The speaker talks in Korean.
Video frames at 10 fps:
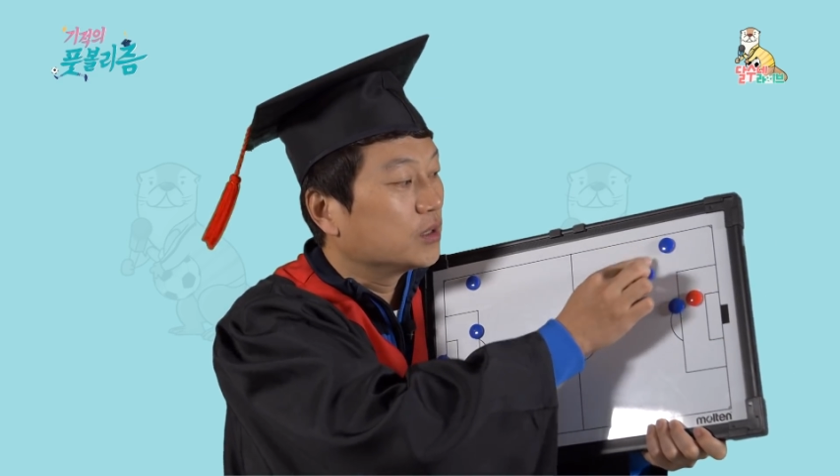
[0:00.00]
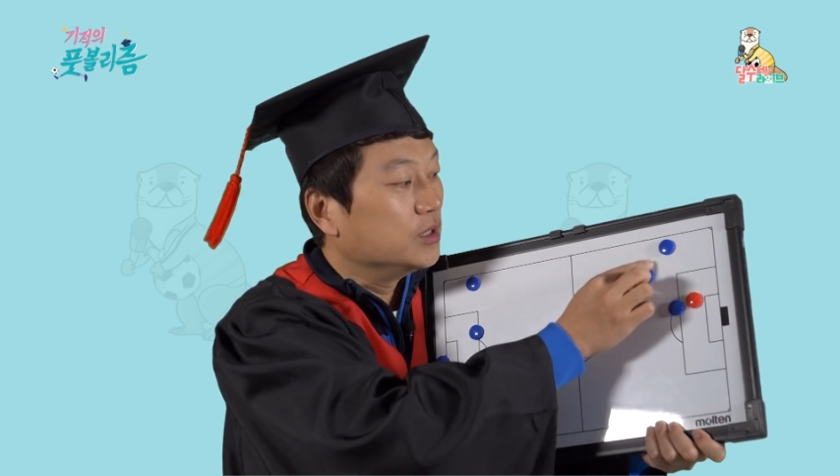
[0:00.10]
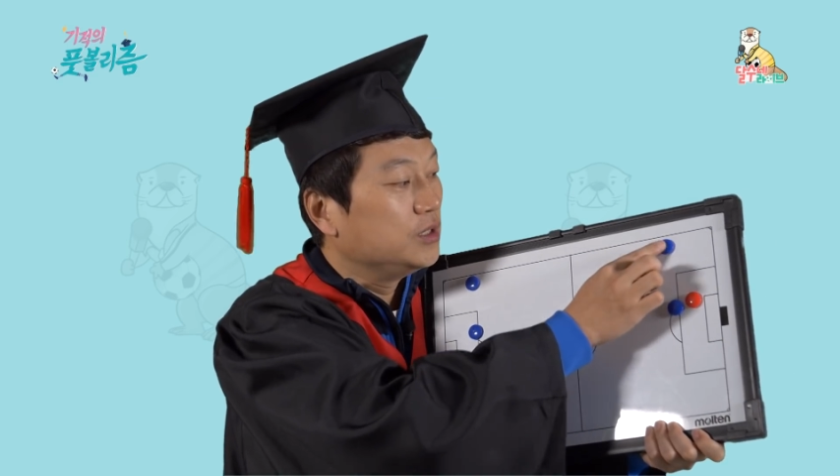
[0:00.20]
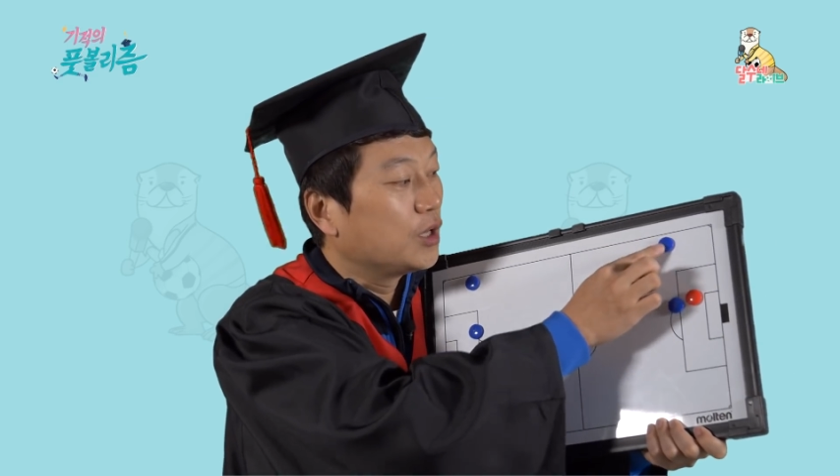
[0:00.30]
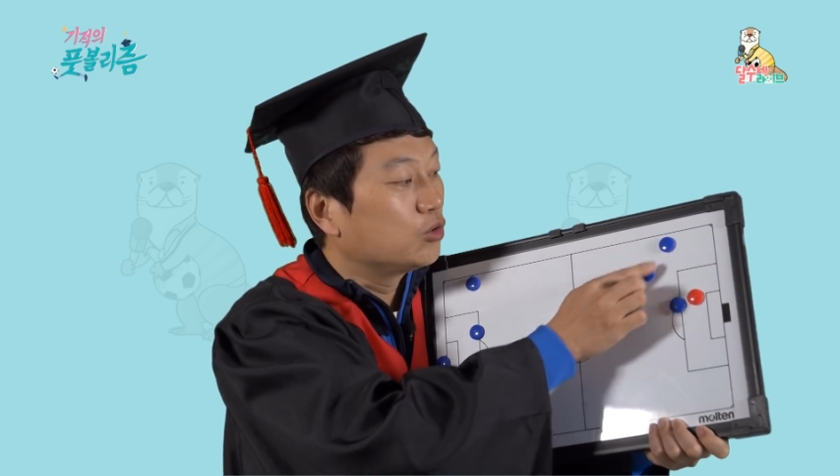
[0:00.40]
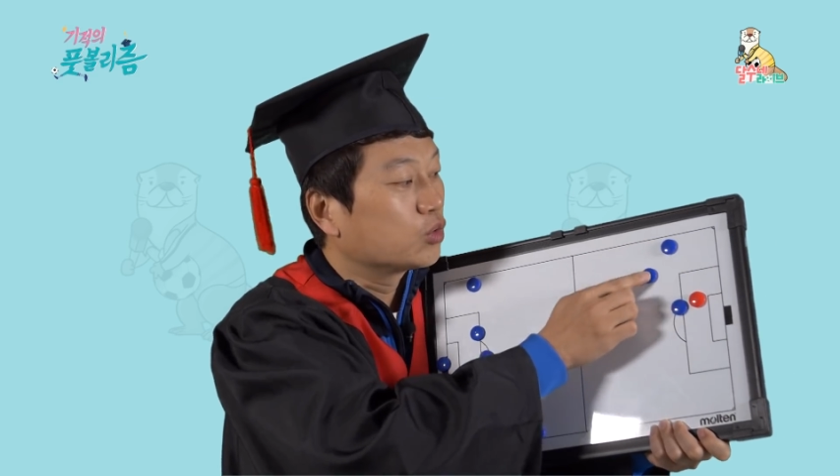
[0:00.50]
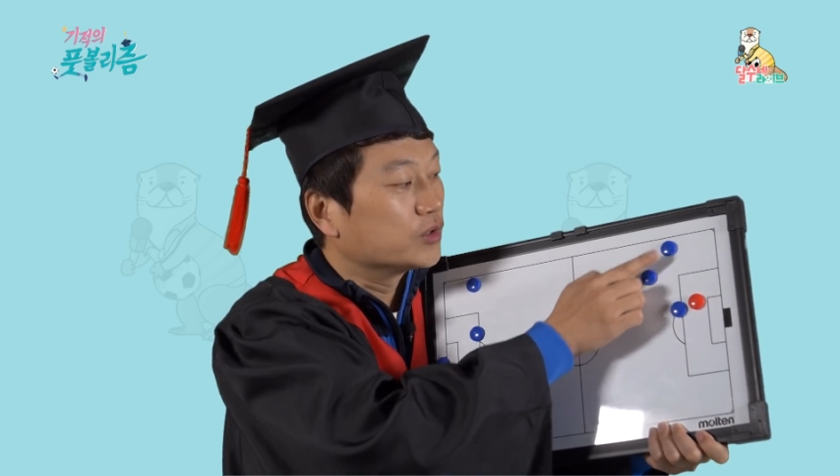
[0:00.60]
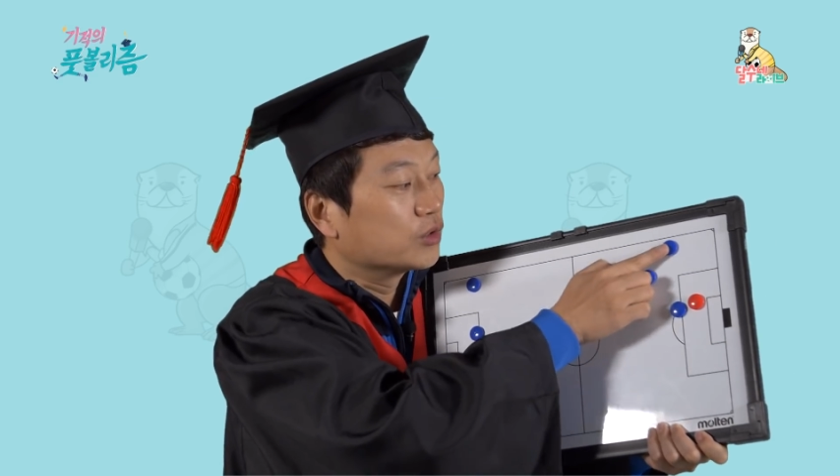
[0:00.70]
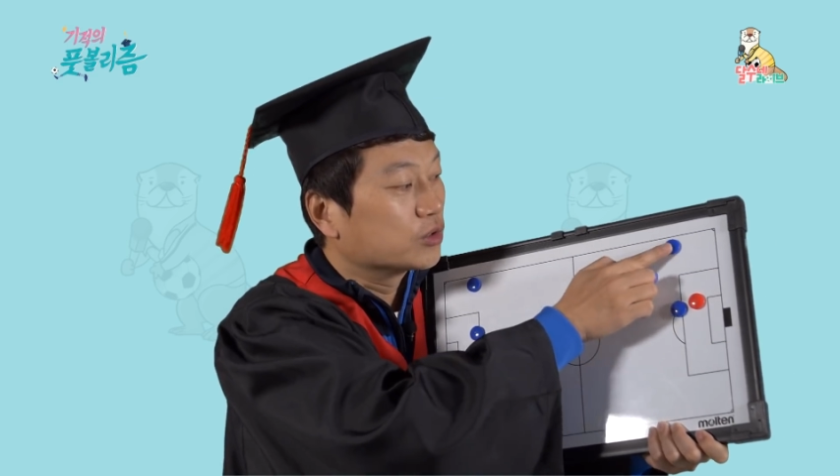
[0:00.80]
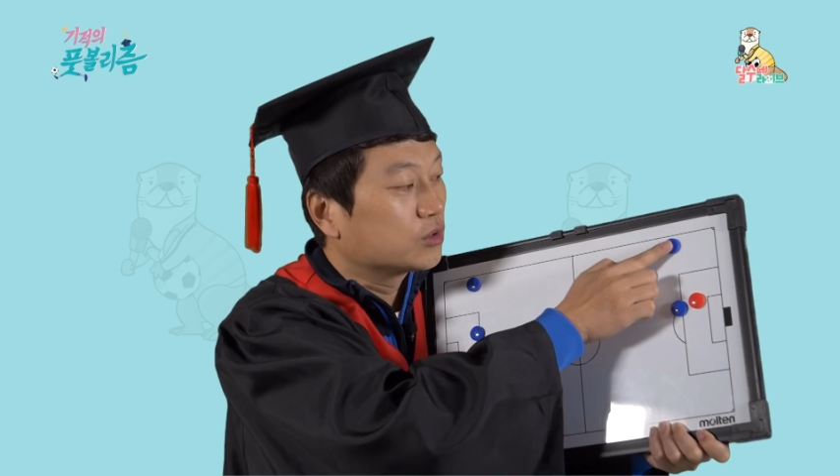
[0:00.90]
2대1를
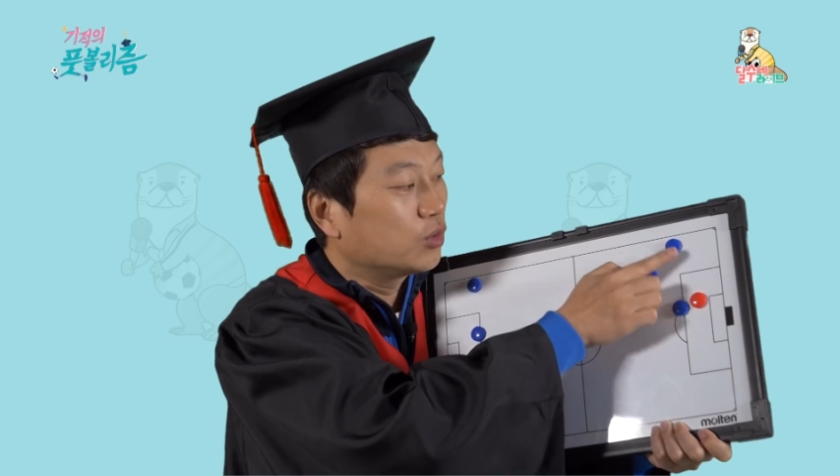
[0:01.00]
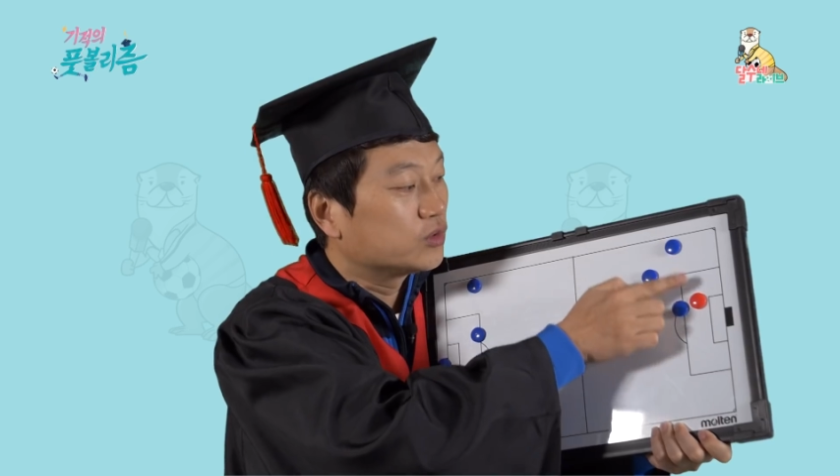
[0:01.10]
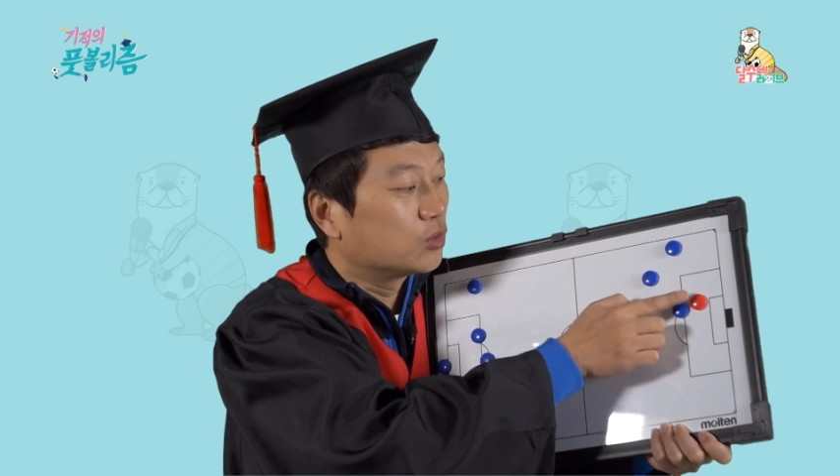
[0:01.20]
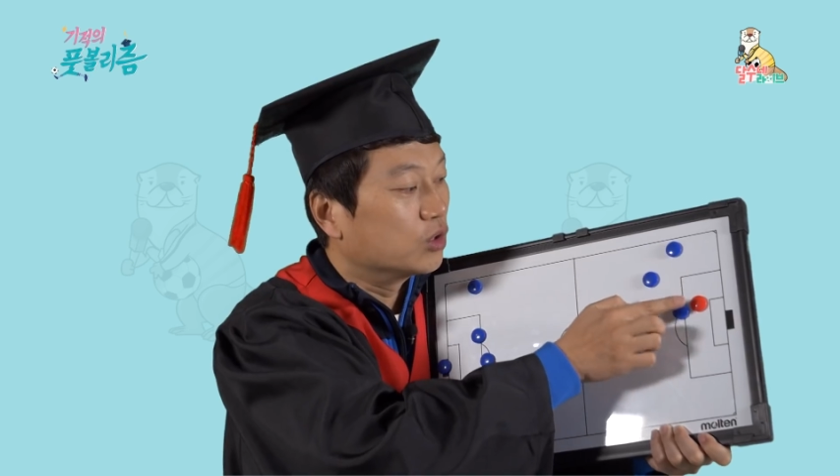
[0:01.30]
통해서 여기서 크로스를